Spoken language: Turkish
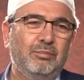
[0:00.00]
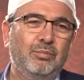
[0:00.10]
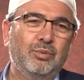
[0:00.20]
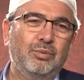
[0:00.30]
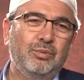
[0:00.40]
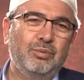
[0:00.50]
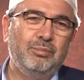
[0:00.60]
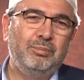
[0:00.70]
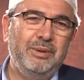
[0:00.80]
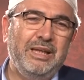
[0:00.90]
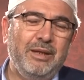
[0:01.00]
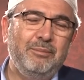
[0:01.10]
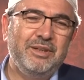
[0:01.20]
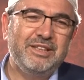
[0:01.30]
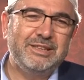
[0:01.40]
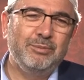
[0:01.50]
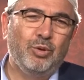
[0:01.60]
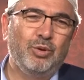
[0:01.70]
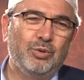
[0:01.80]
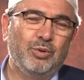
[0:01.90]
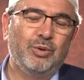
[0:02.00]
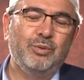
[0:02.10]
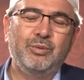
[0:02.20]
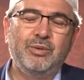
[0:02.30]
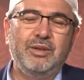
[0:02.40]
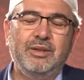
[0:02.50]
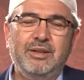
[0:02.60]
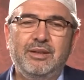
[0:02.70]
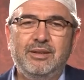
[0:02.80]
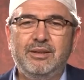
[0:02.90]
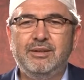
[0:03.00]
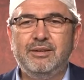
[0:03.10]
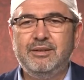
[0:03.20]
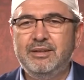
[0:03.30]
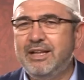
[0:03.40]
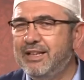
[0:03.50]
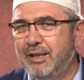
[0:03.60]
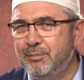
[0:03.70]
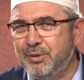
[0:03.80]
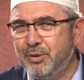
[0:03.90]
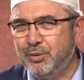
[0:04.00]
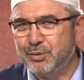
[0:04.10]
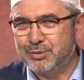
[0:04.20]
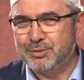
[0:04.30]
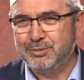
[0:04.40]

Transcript: bu, bilen birisi mi oldu o? Nereden biliyor?